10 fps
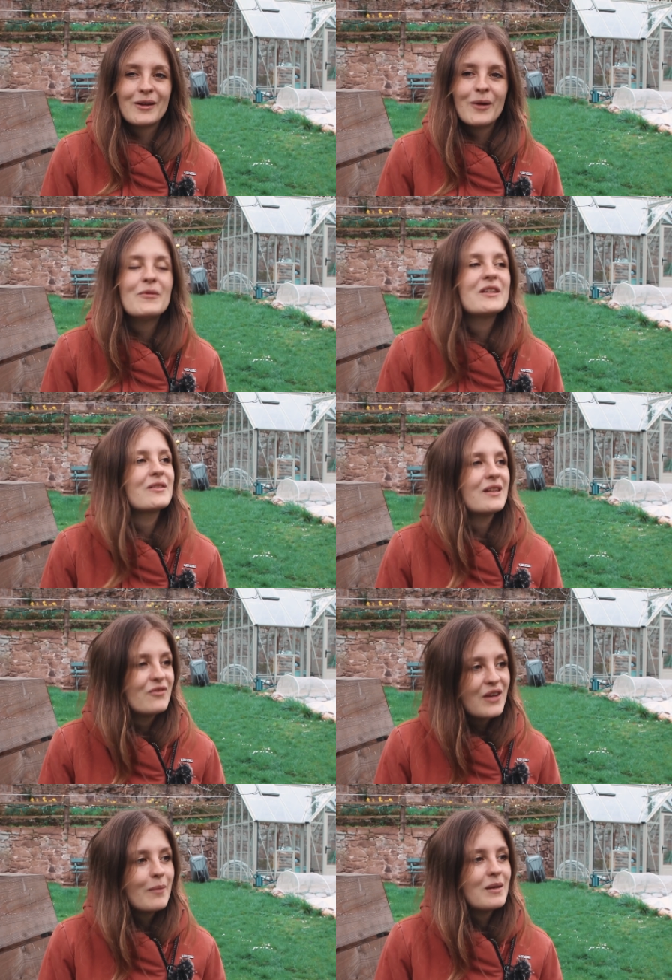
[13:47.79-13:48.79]
kommen wir zu
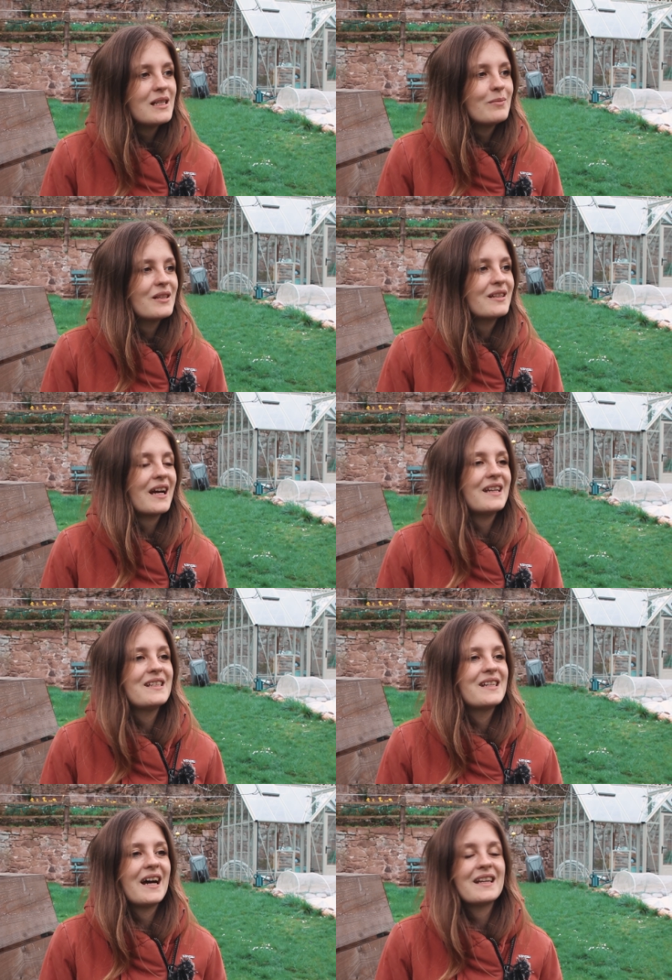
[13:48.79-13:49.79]
den wärmeliebenden
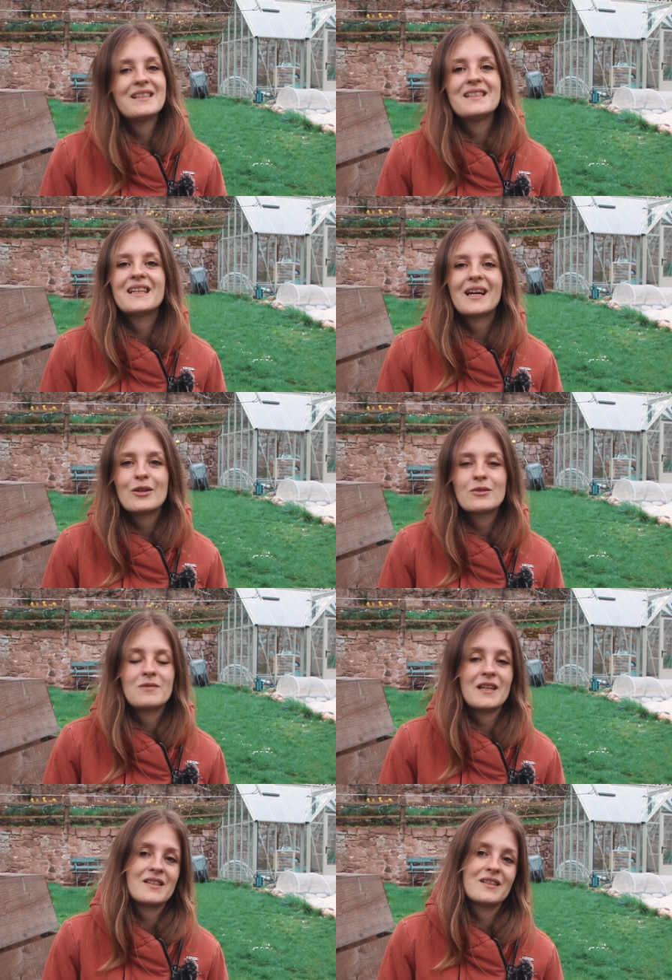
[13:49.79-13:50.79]
Kandidaten, die ihr
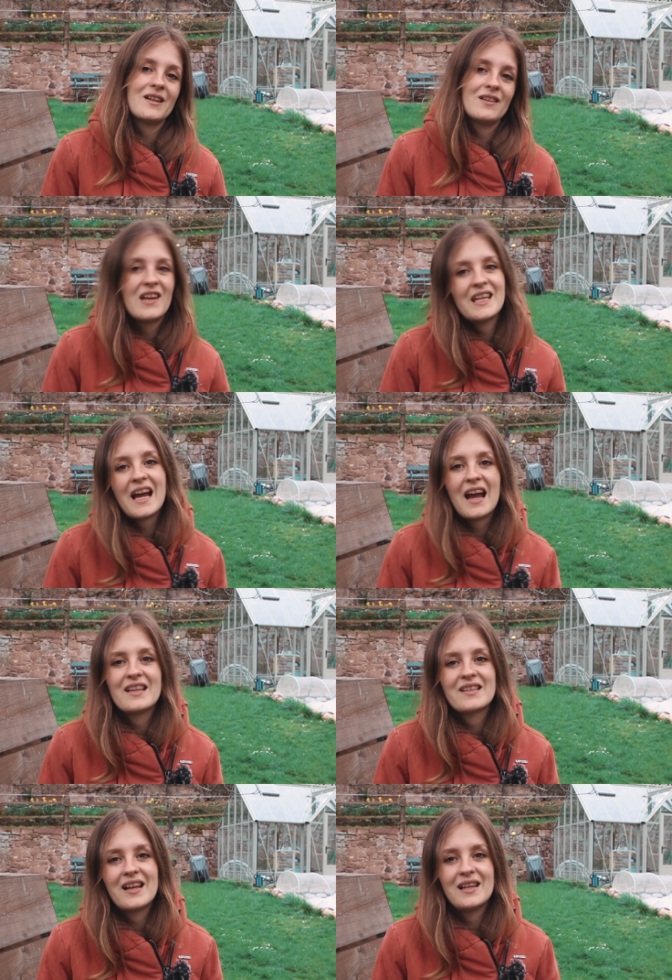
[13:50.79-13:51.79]
rauspflanzen könnt, wenn die
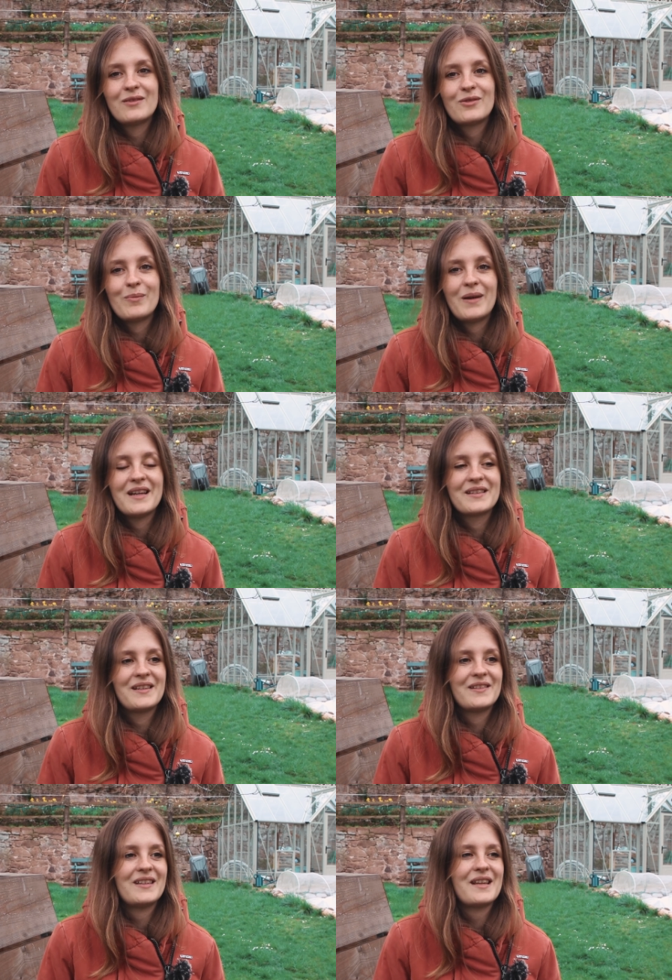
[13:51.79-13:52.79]
Eisheiligen vorbei
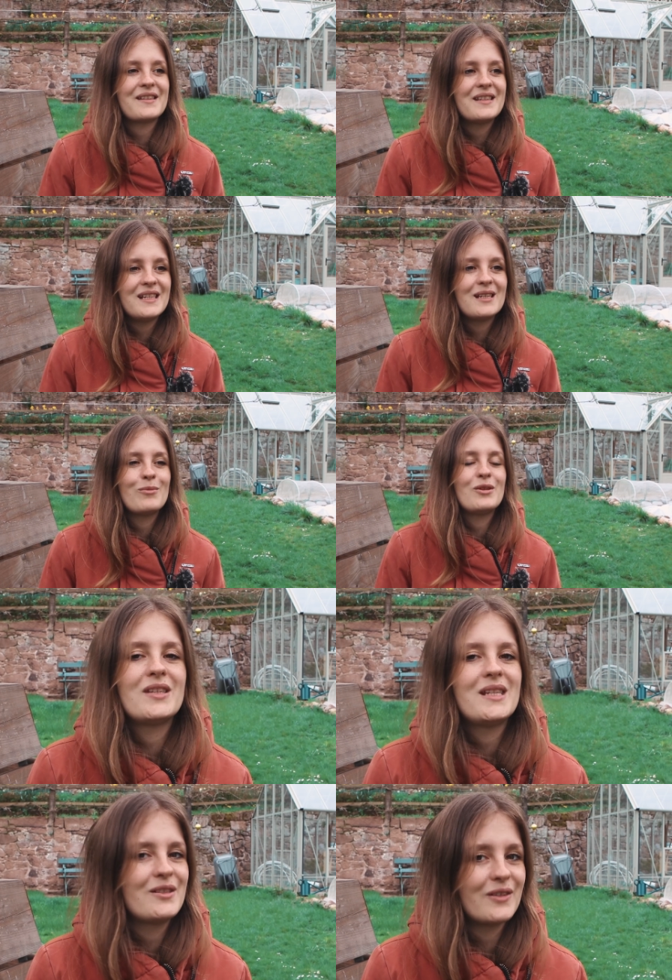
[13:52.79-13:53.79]
sind. Und das sind die
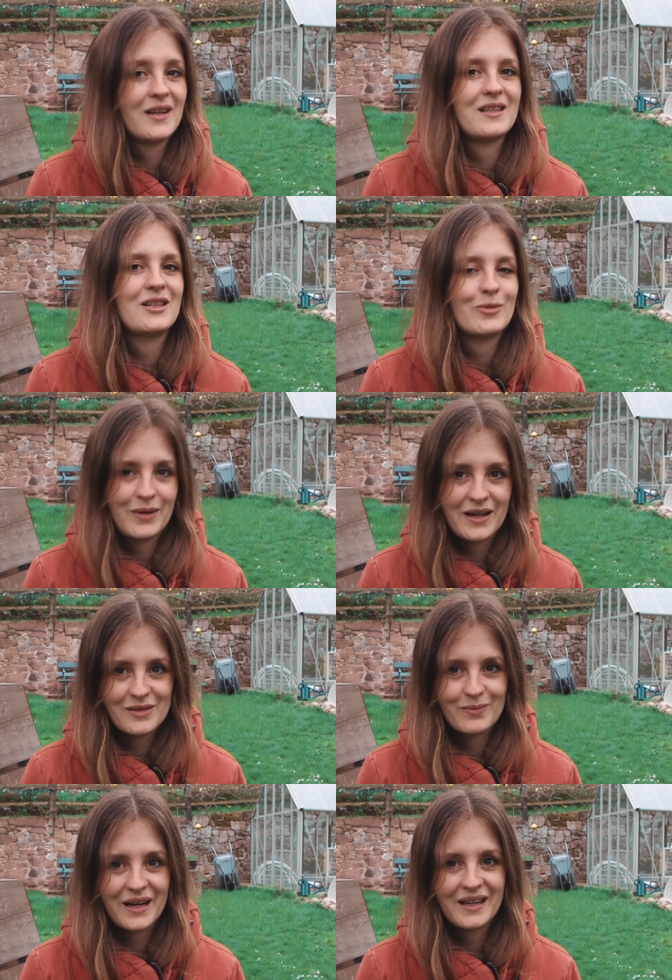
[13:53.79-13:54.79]
Gemüse, die so richtig
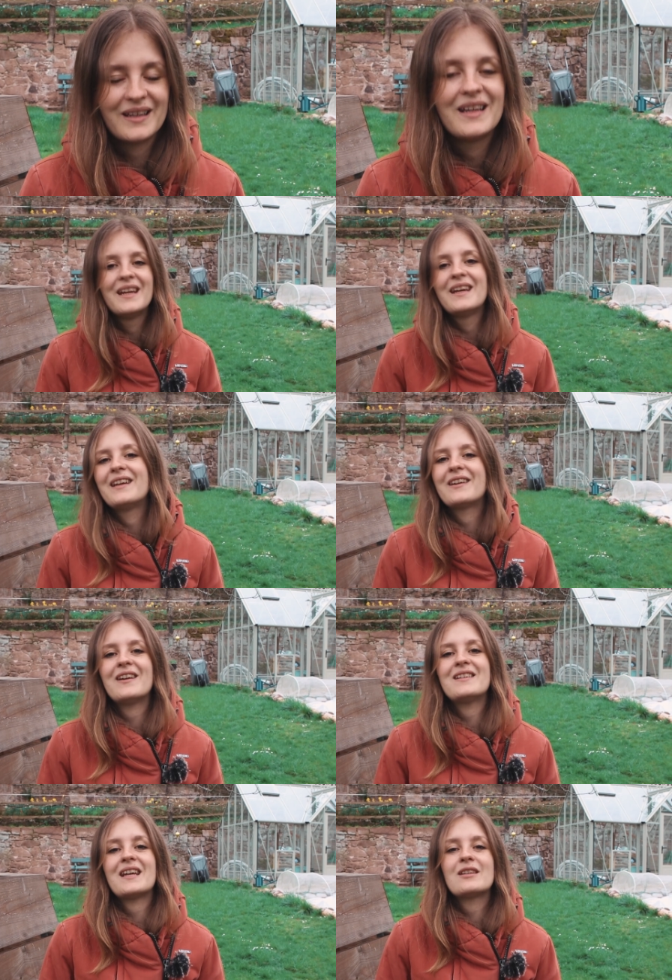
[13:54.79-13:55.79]
Spaß machen. Ihr
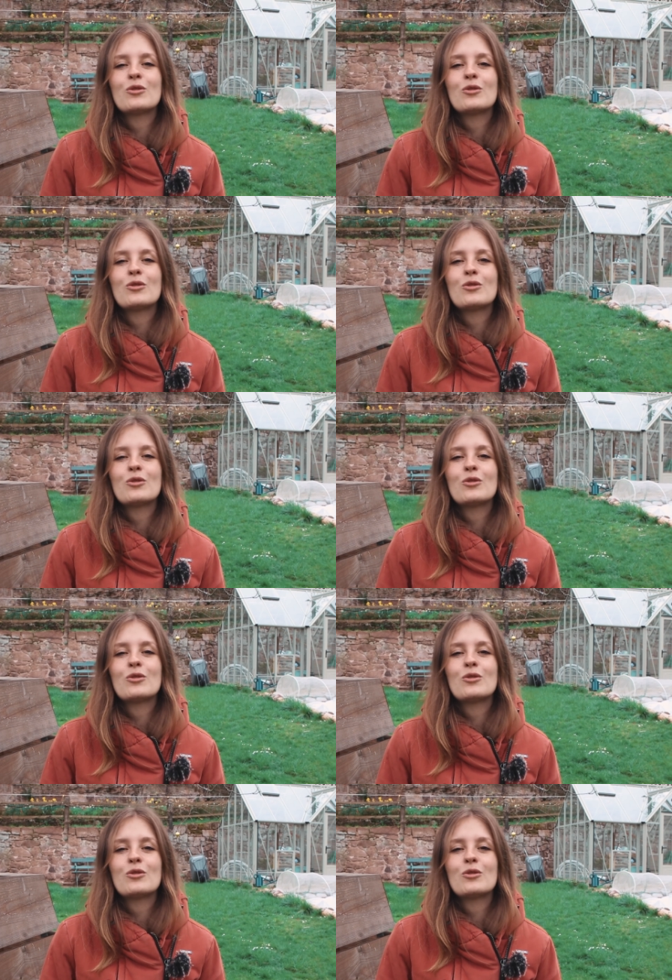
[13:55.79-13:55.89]
könnt dann